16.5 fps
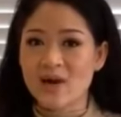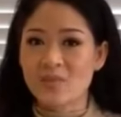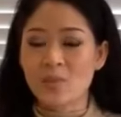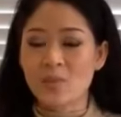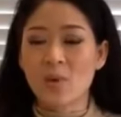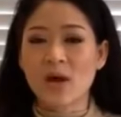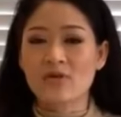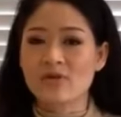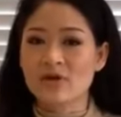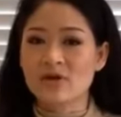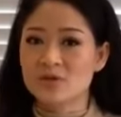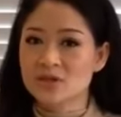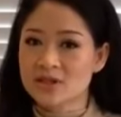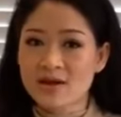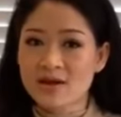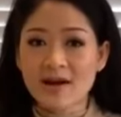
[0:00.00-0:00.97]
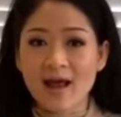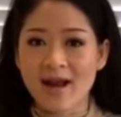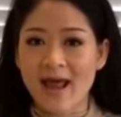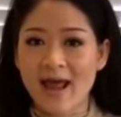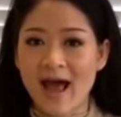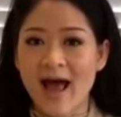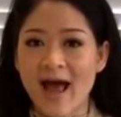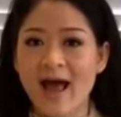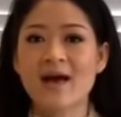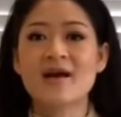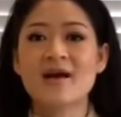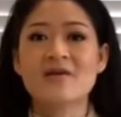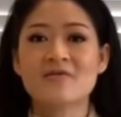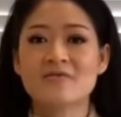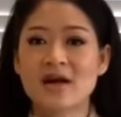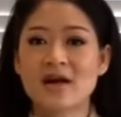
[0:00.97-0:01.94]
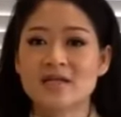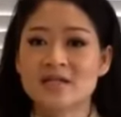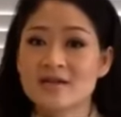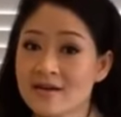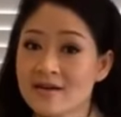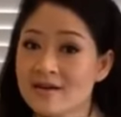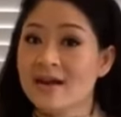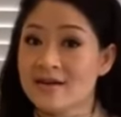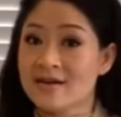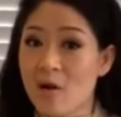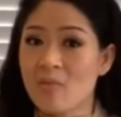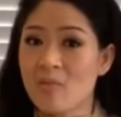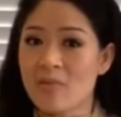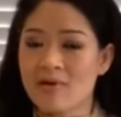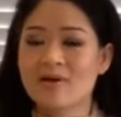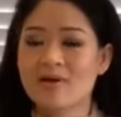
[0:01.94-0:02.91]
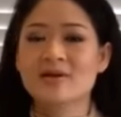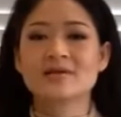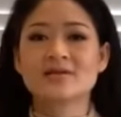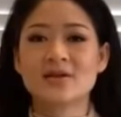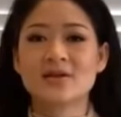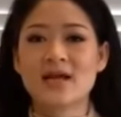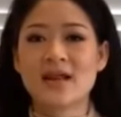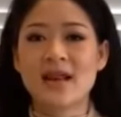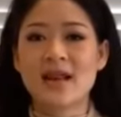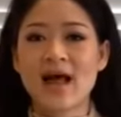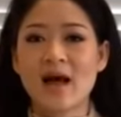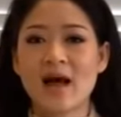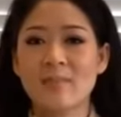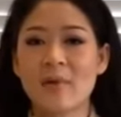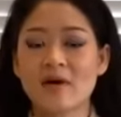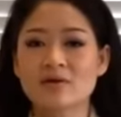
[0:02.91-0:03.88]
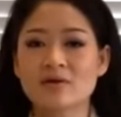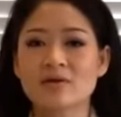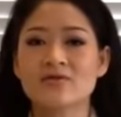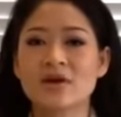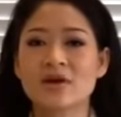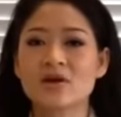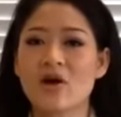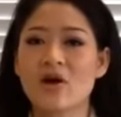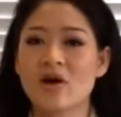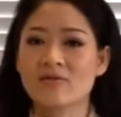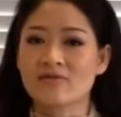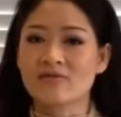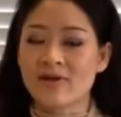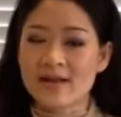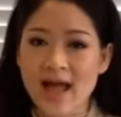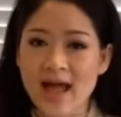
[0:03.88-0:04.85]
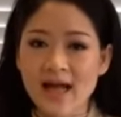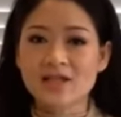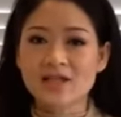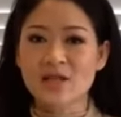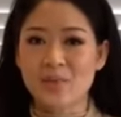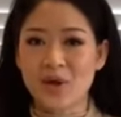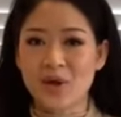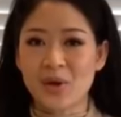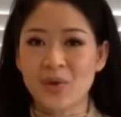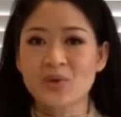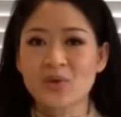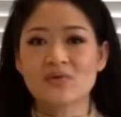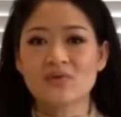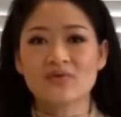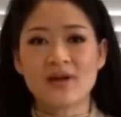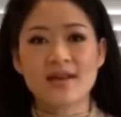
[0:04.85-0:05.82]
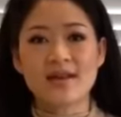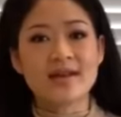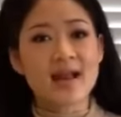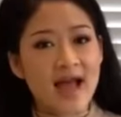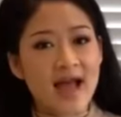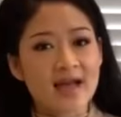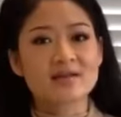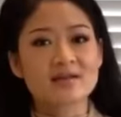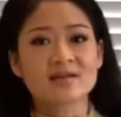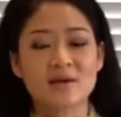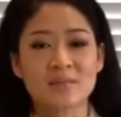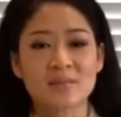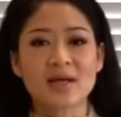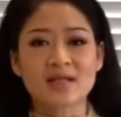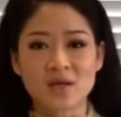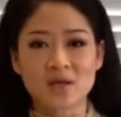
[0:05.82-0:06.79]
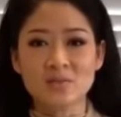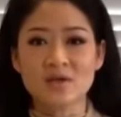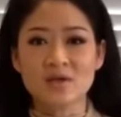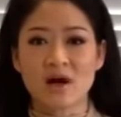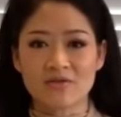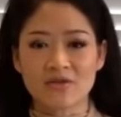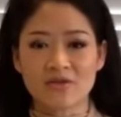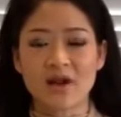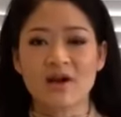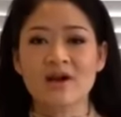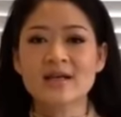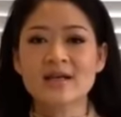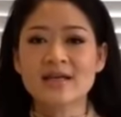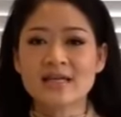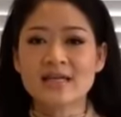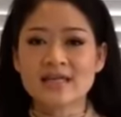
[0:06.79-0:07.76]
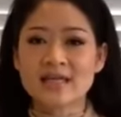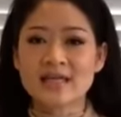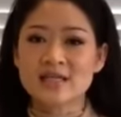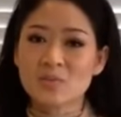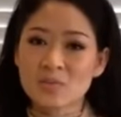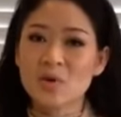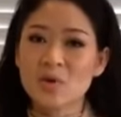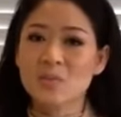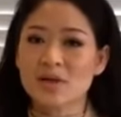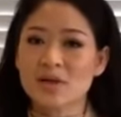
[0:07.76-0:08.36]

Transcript: một loại virus rất là lạ và rất là độc. Cho nên là mọi người vẫn còn phải đang tìm hiểu, phải đang tìm cách chống chọi với nó. Thì trong lúc mà